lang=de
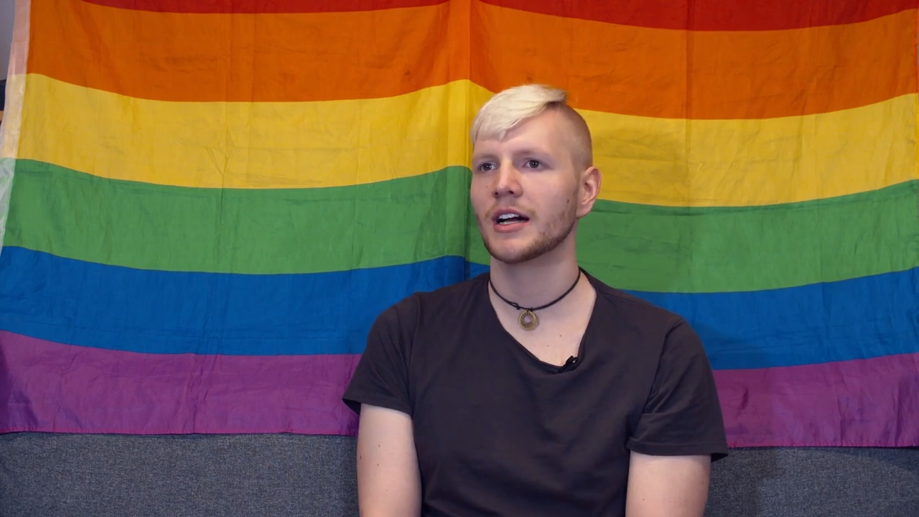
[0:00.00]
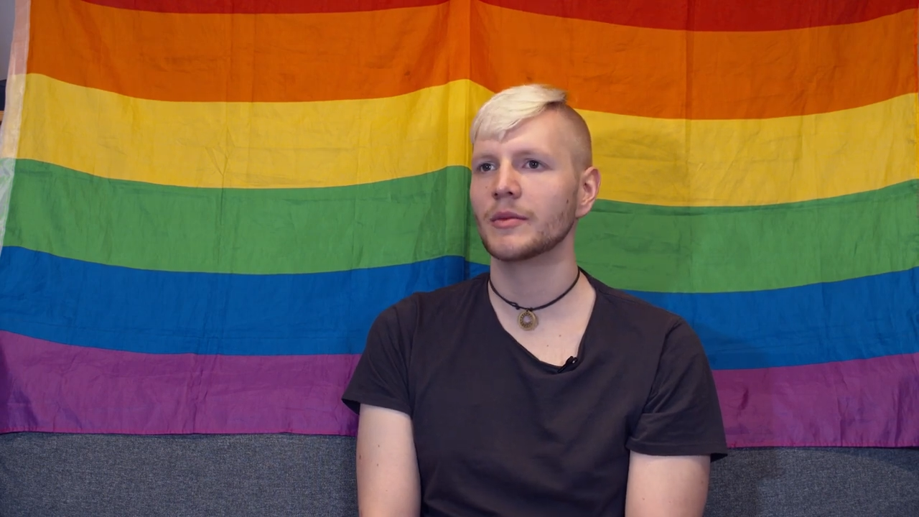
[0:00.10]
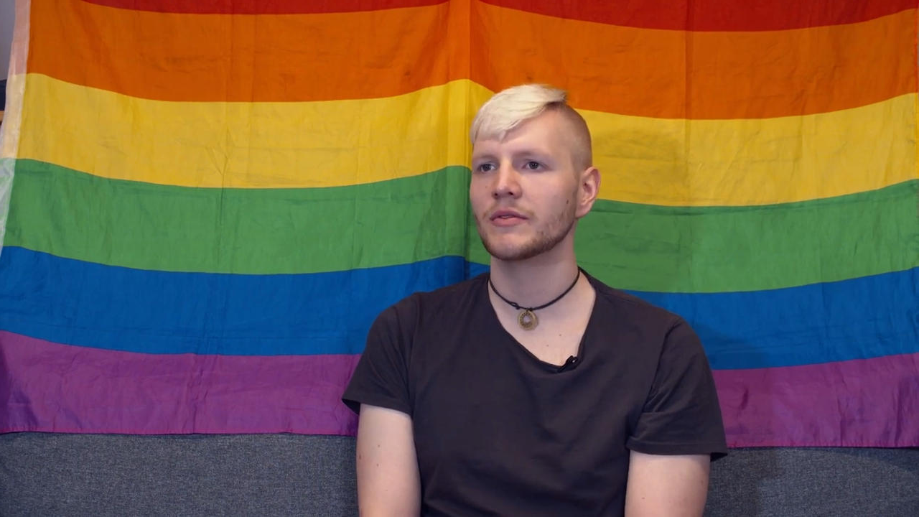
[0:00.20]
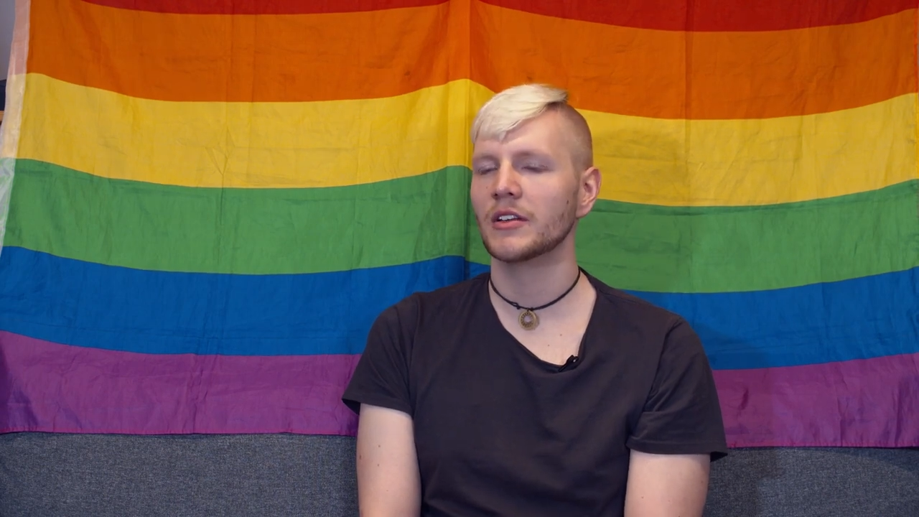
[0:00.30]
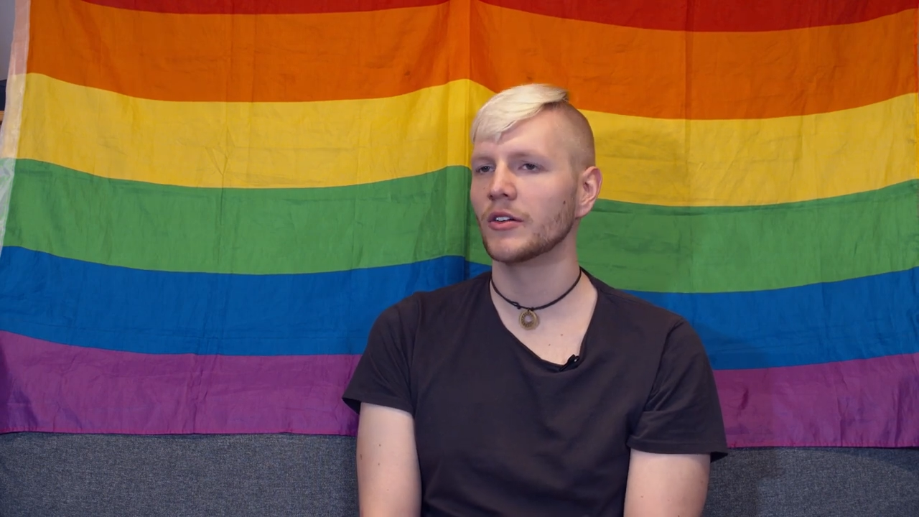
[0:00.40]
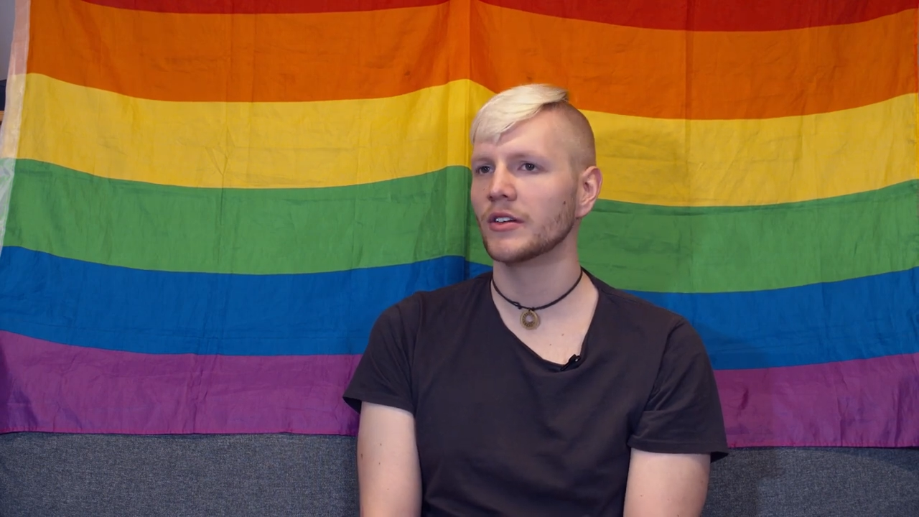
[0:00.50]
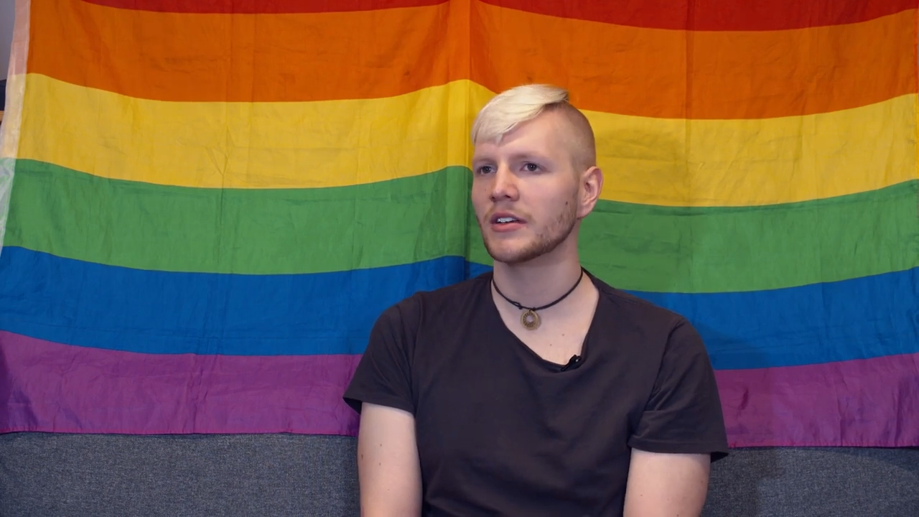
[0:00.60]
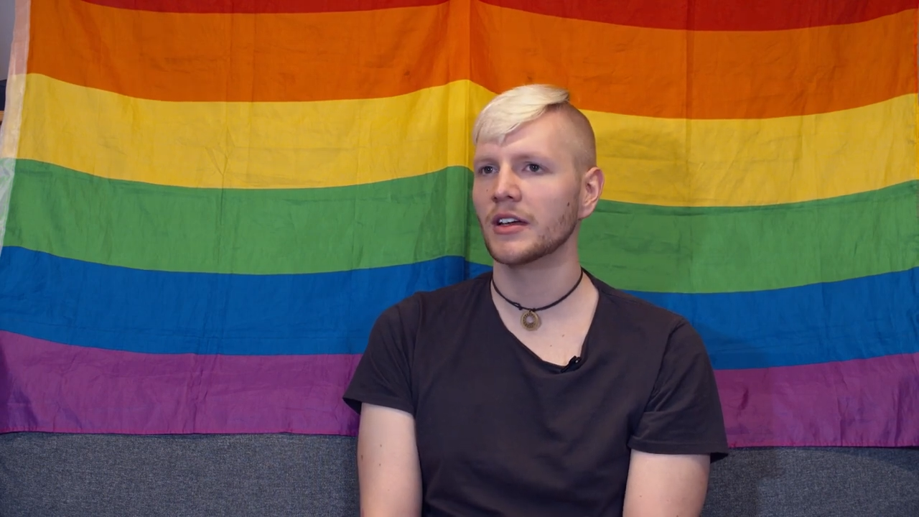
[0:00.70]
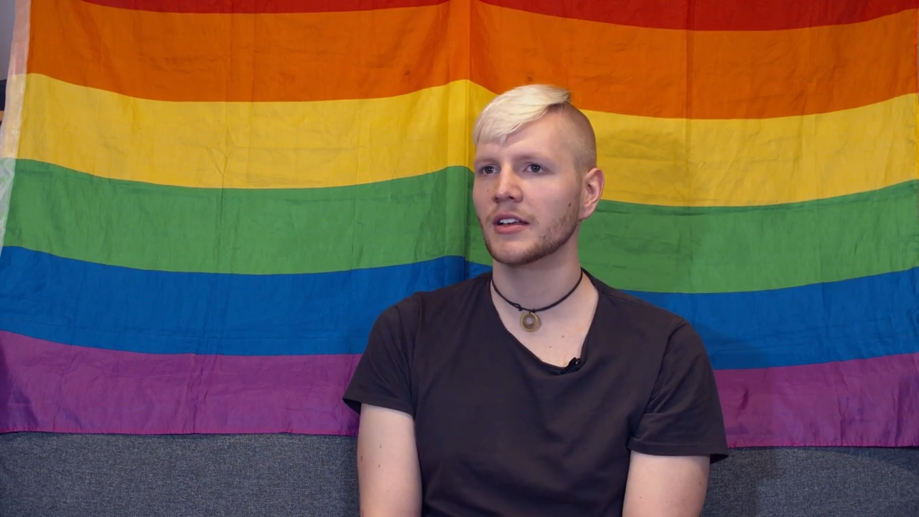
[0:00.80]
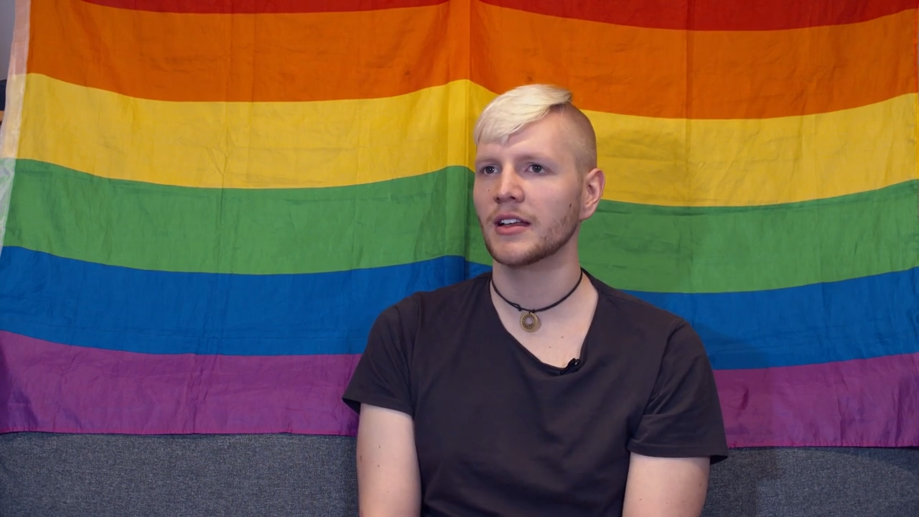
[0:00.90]
habe ich viele Leute
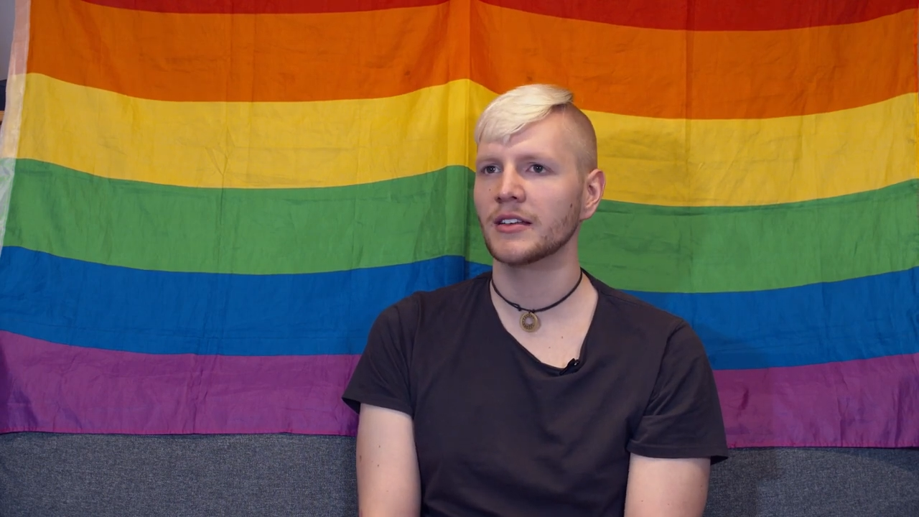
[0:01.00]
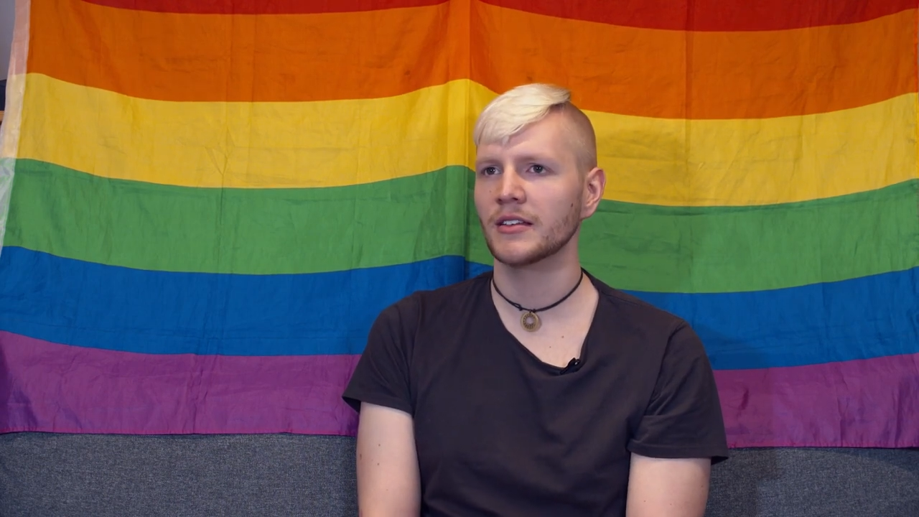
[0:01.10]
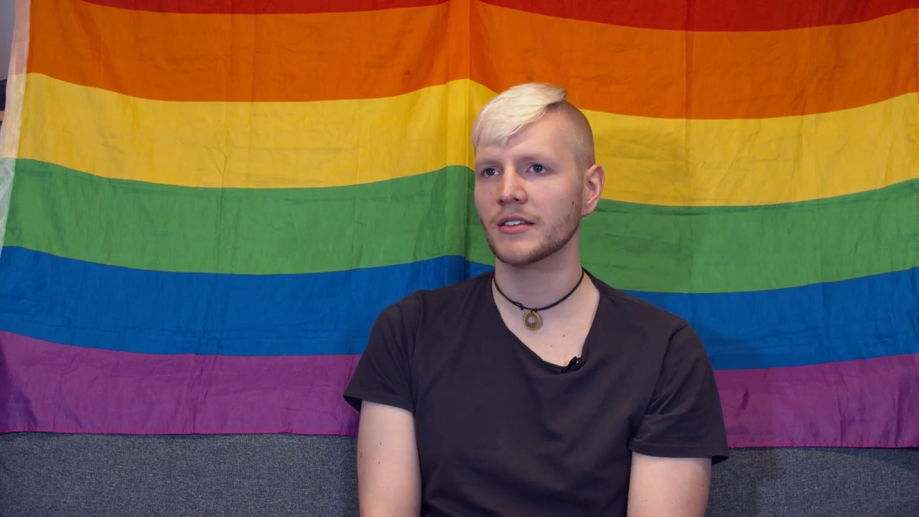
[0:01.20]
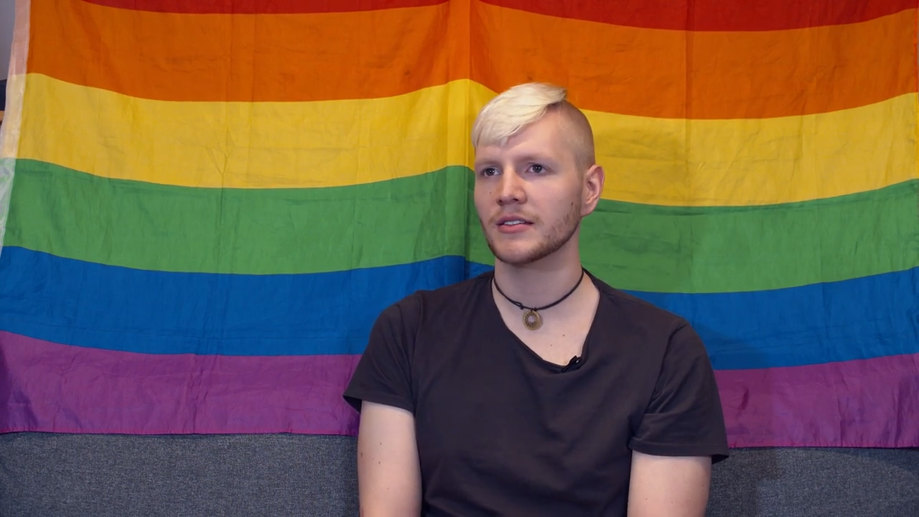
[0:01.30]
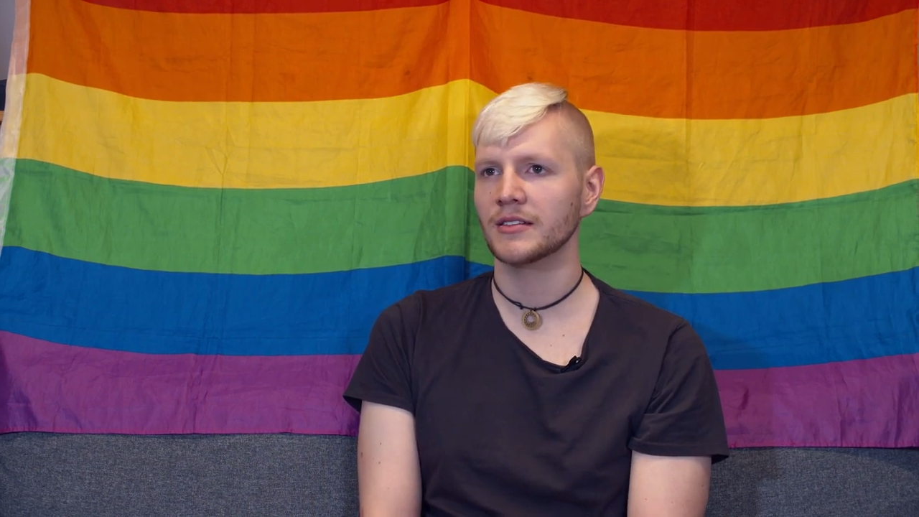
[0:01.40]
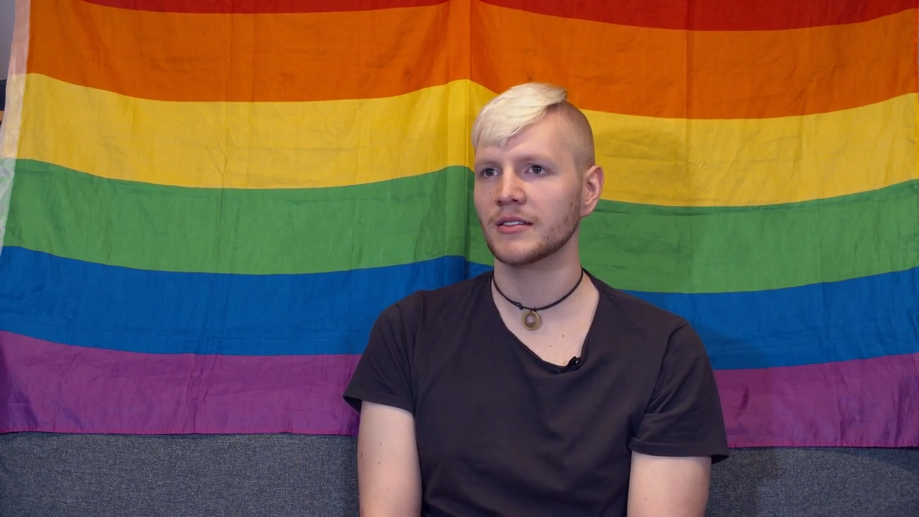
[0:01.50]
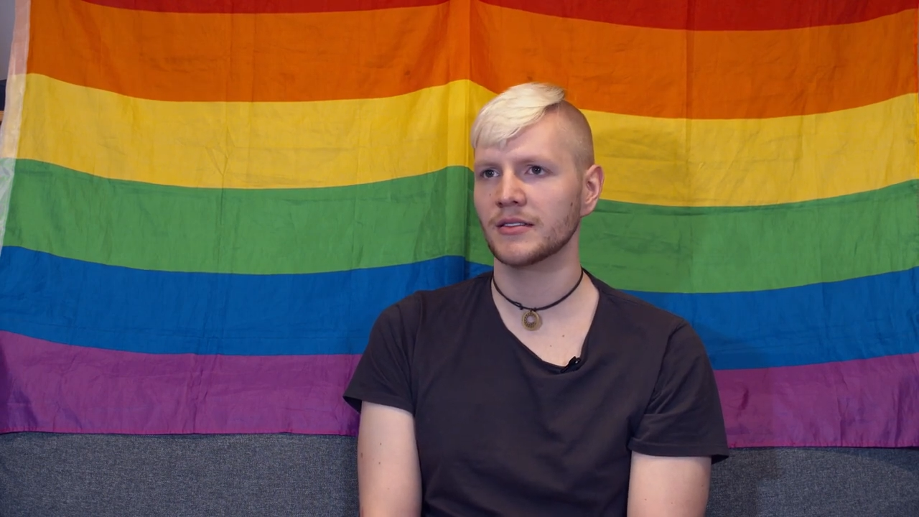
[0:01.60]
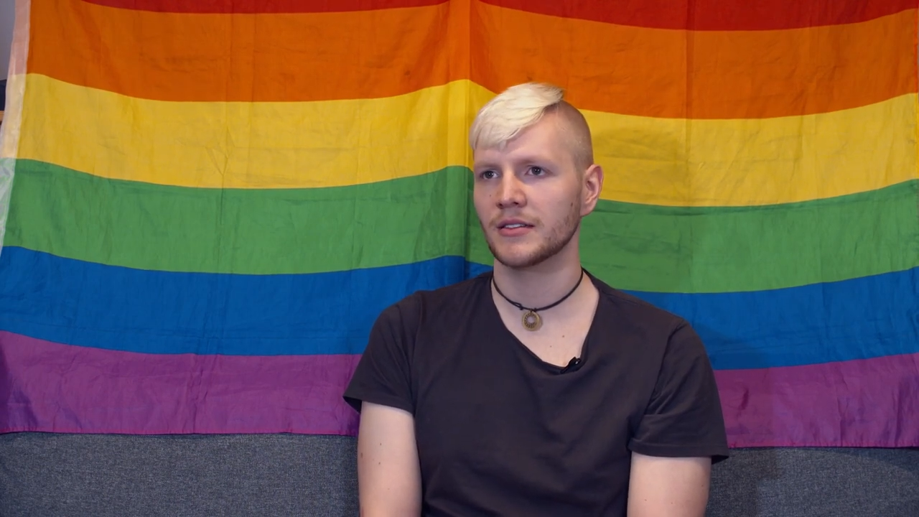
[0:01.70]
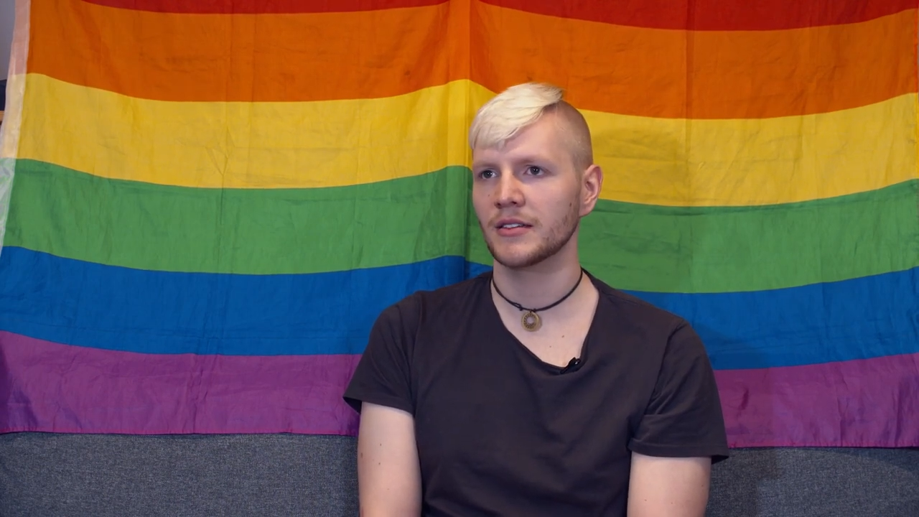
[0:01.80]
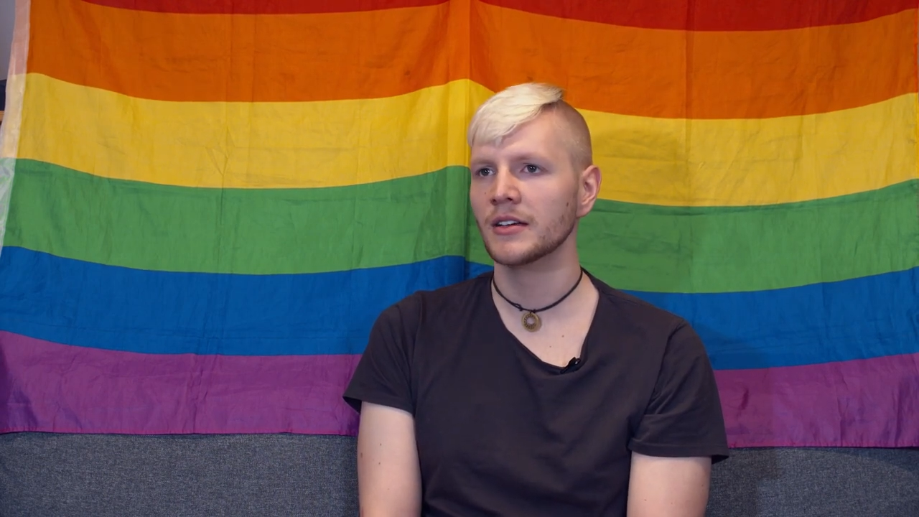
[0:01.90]
kennengelernt, die interessant
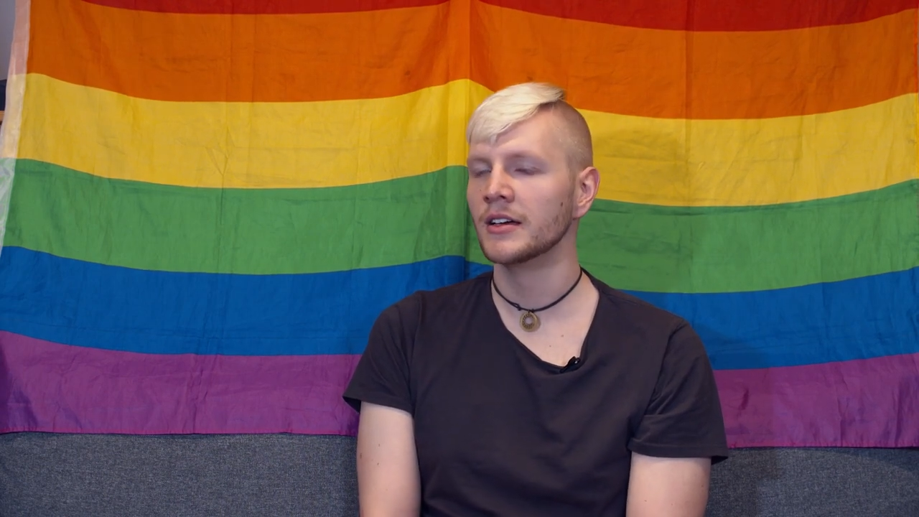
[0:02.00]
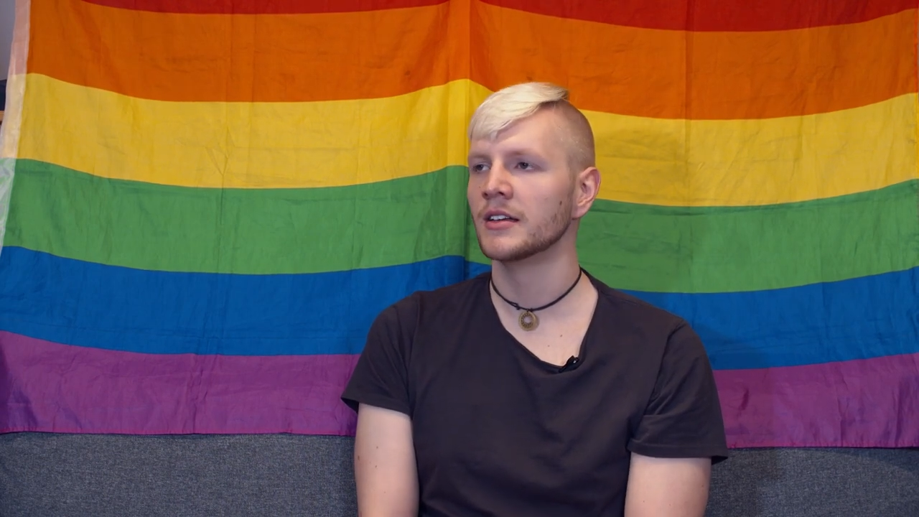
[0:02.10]
sind.